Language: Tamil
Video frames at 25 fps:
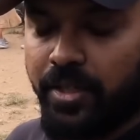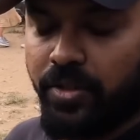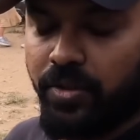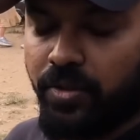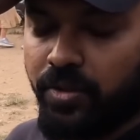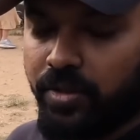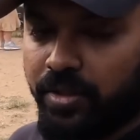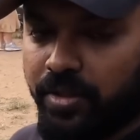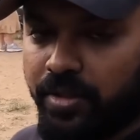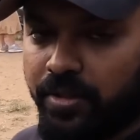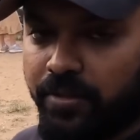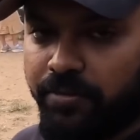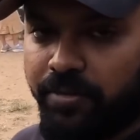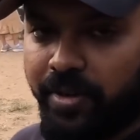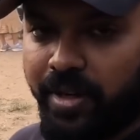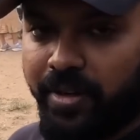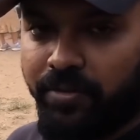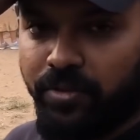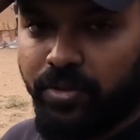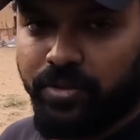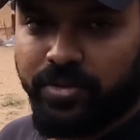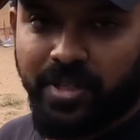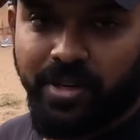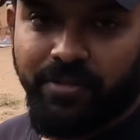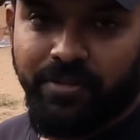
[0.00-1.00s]
இன்னொரு
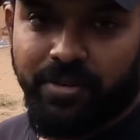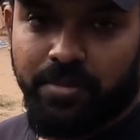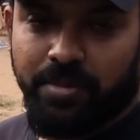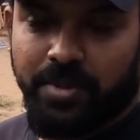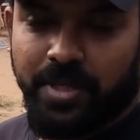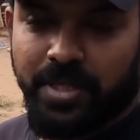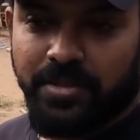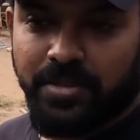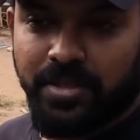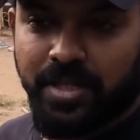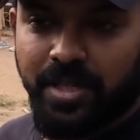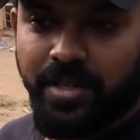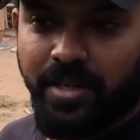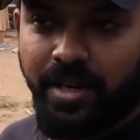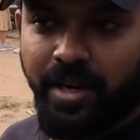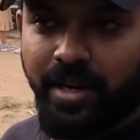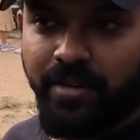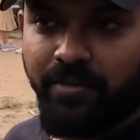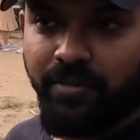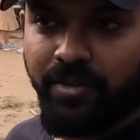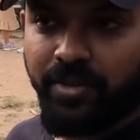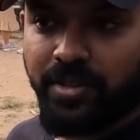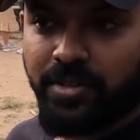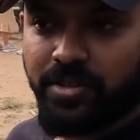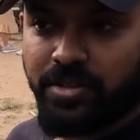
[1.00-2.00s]
ஃபைவ் டு செவன் மினிட்ஸில்
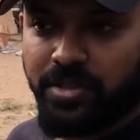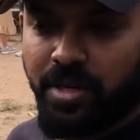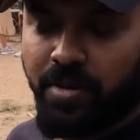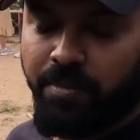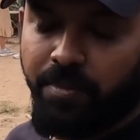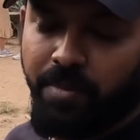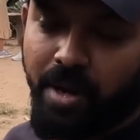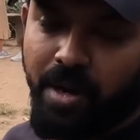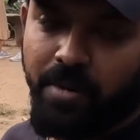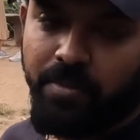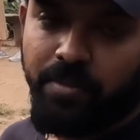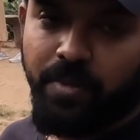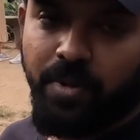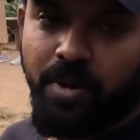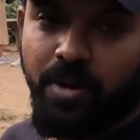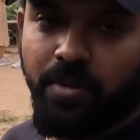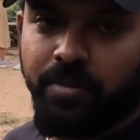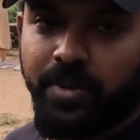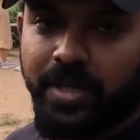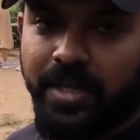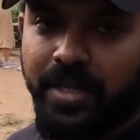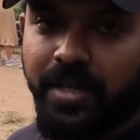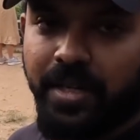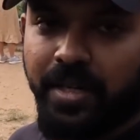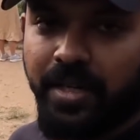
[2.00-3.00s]
ட்ரெயின் வந்துச்சுன்னா பார்ப்போம்
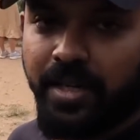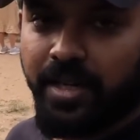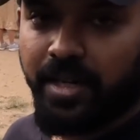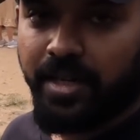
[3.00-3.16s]
அப்படி இல்லைனா